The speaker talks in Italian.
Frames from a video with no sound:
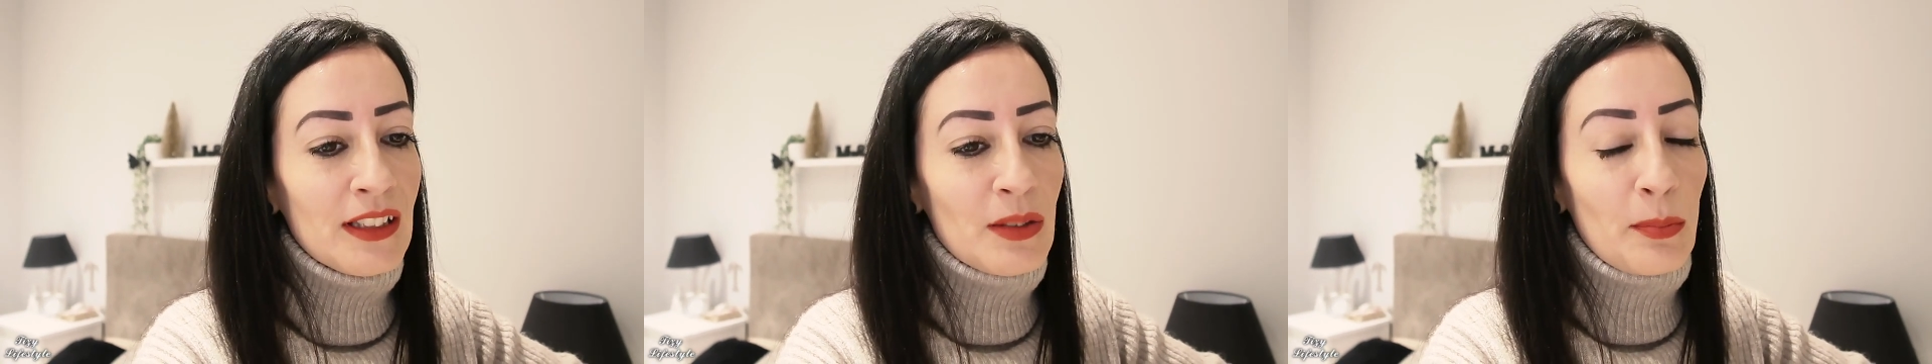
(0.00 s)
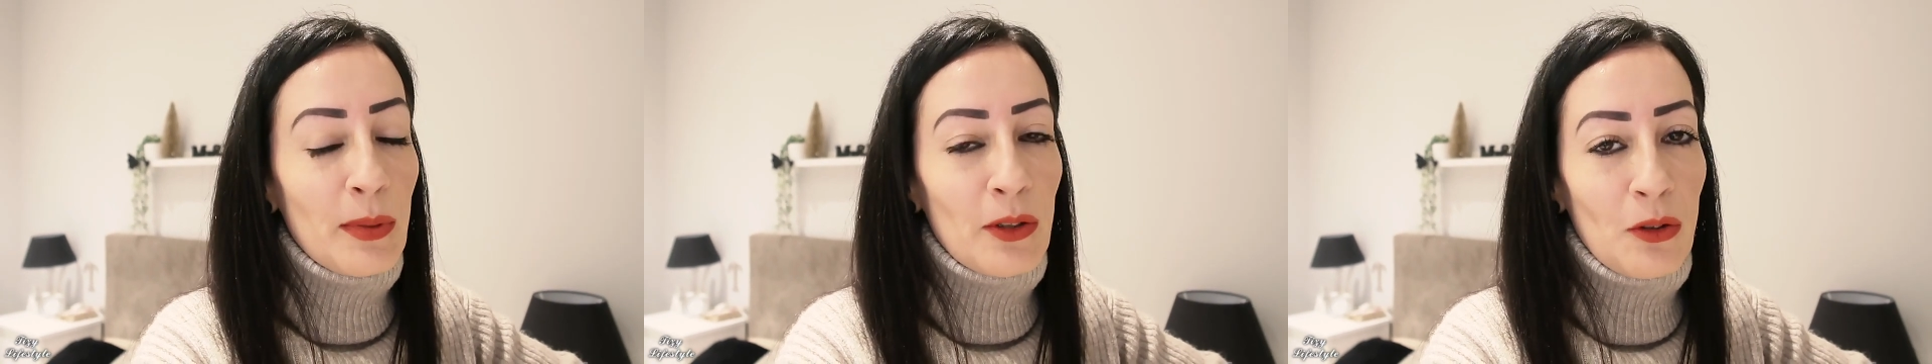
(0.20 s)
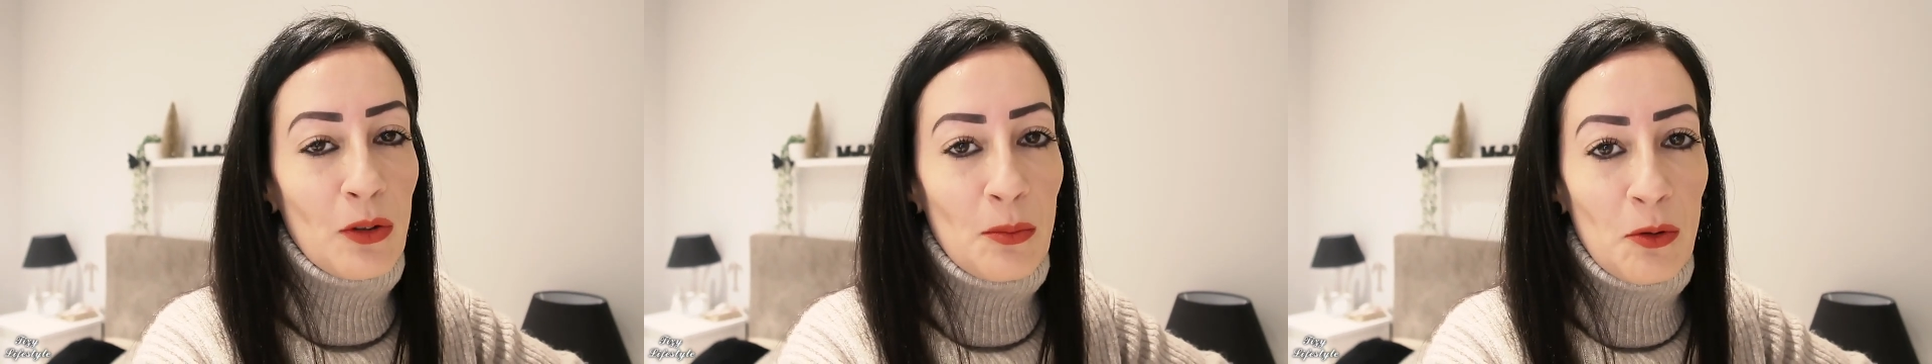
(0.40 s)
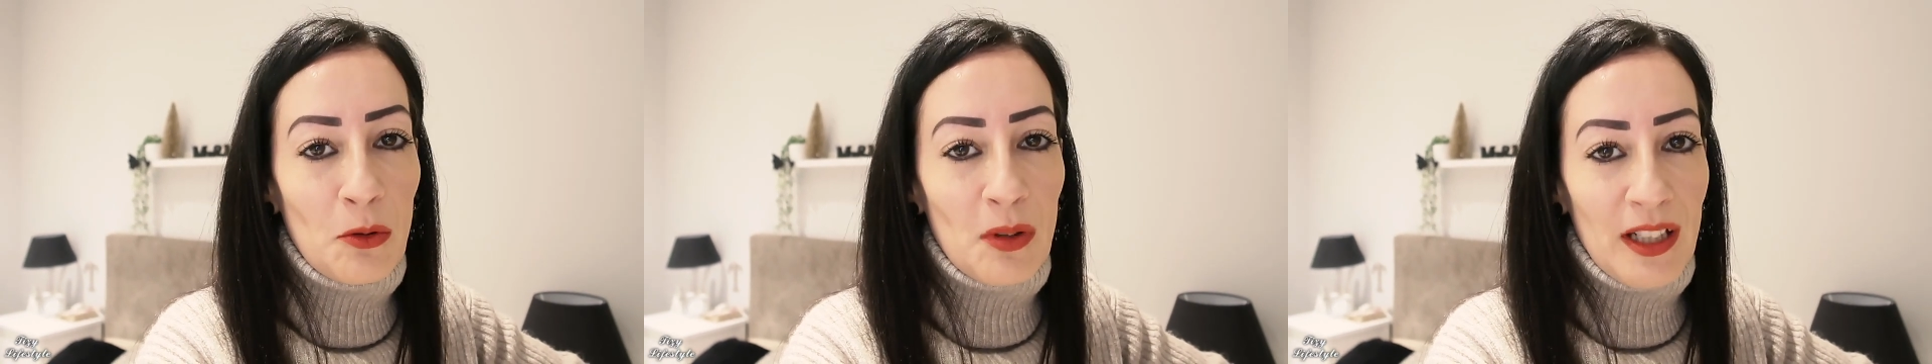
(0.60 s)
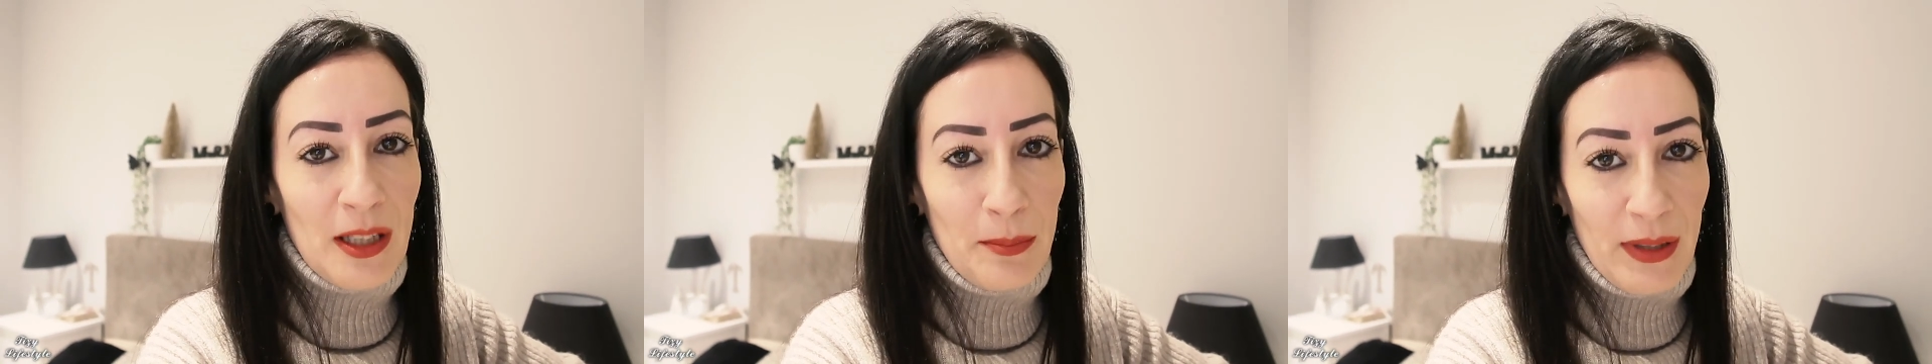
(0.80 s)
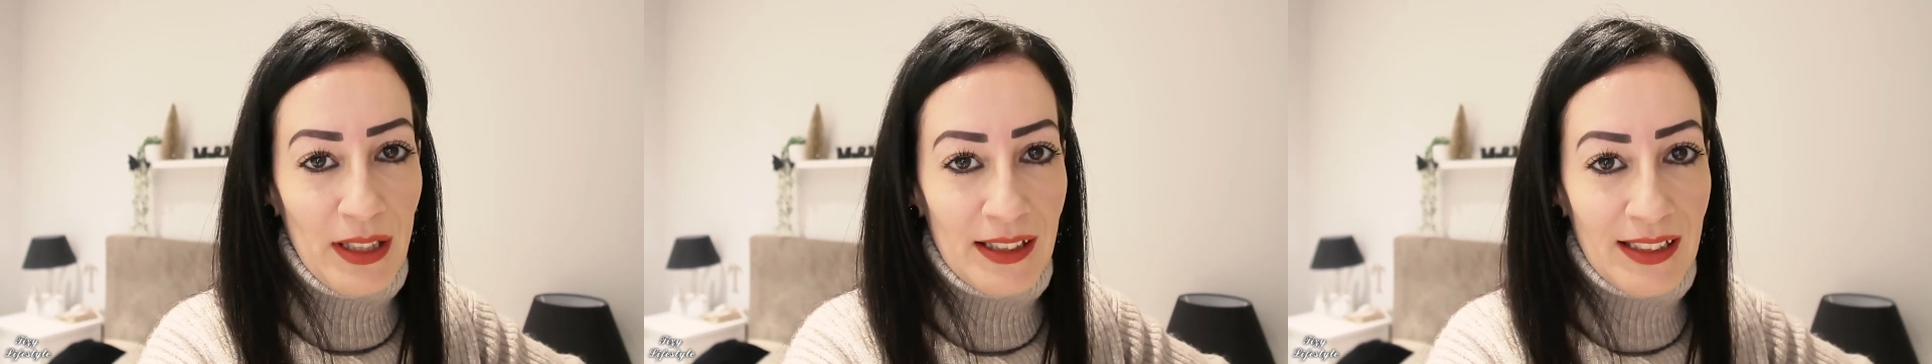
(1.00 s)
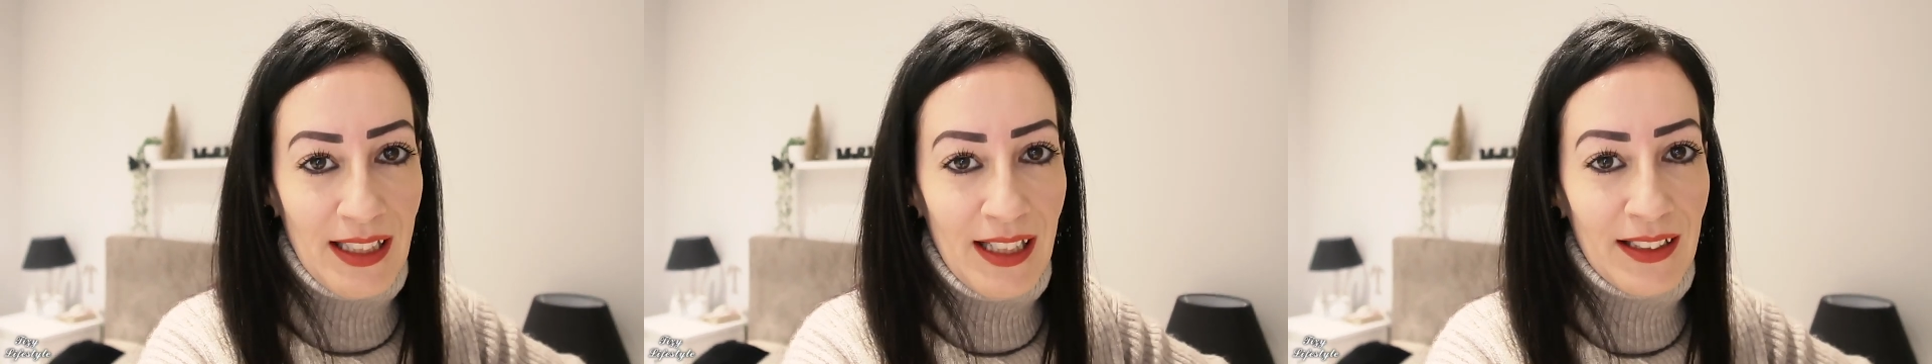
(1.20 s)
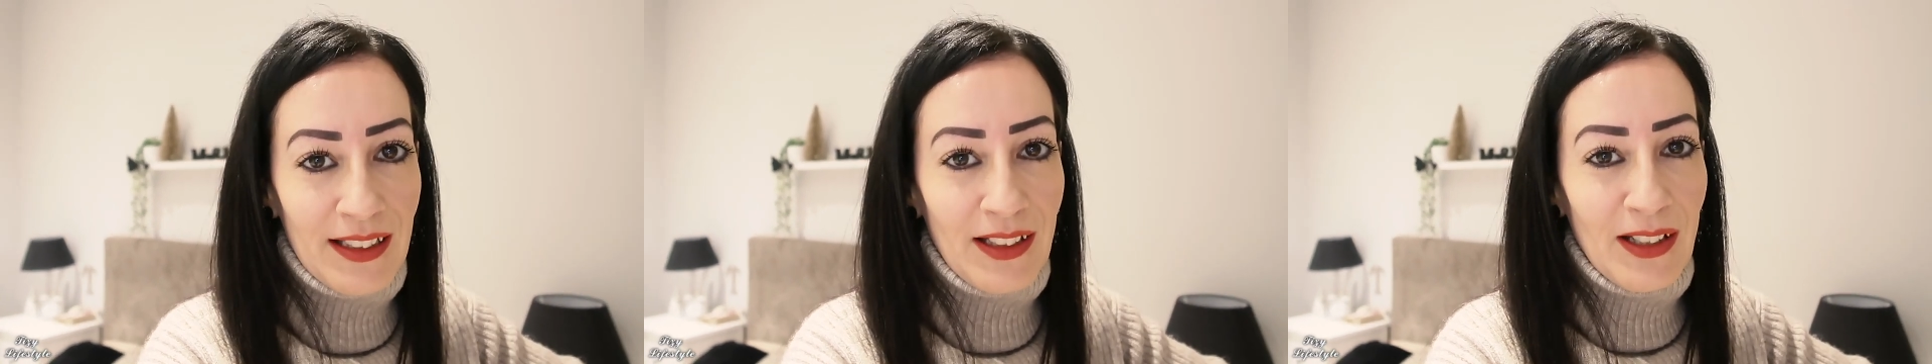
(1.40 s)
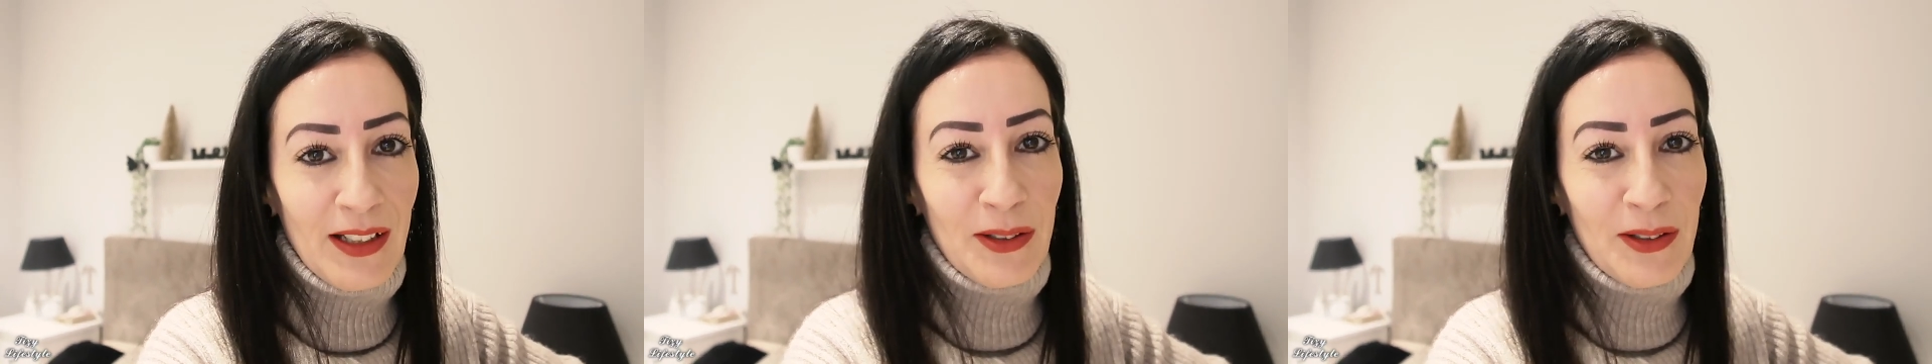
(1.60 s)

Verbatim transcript: spero comunque che apprezzate